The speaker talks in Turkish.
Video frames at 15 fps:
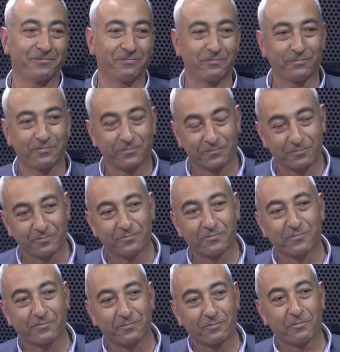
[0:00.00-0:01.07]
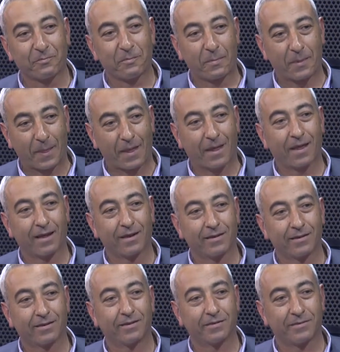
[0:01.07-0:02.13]
teşekkür ederiz. İyi ki varsınız. İyi ki de
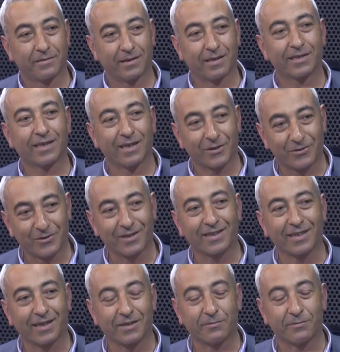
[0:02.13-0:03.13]
gelmişsiniz. Teşekkür Tanıyabilir miyiz?